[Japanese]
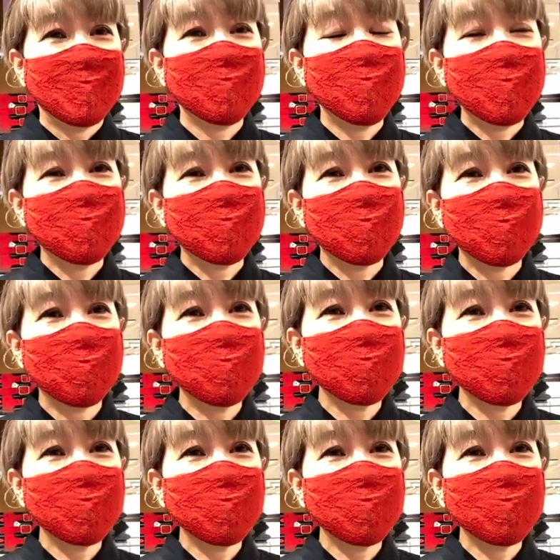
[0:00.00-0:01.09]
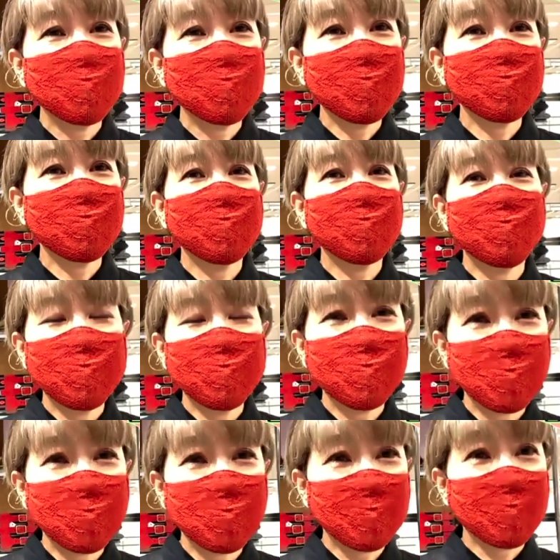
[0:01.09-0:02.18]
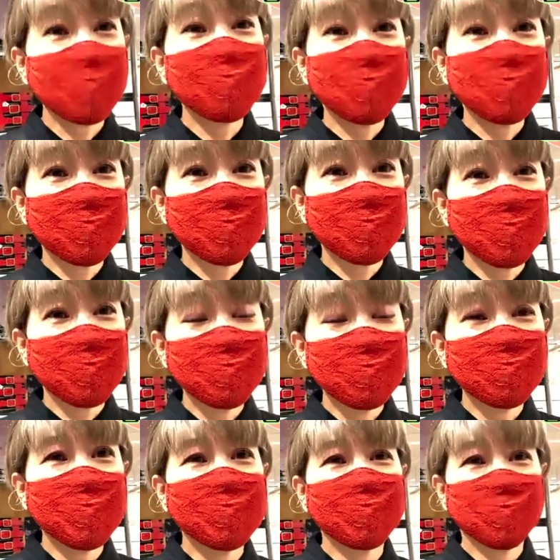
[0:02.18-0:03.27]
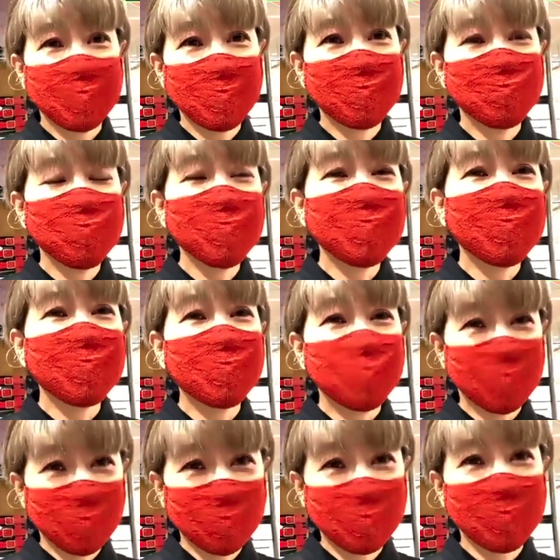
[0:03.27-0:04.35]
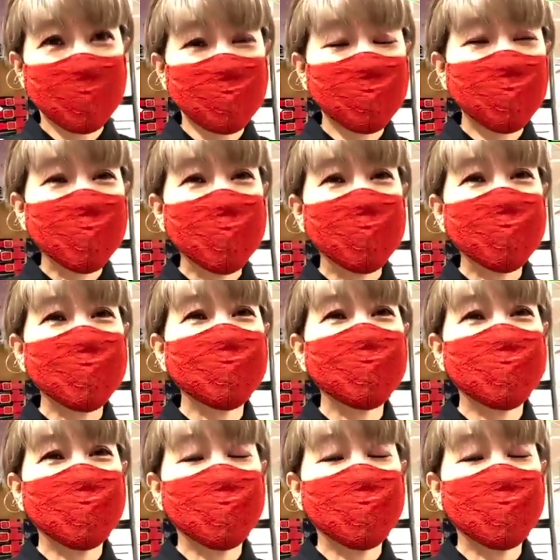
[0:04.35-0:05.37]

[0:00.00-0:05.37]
ベントの、音楽イベントの企画とか、運営とか、ブッキングとか、そういうお仕事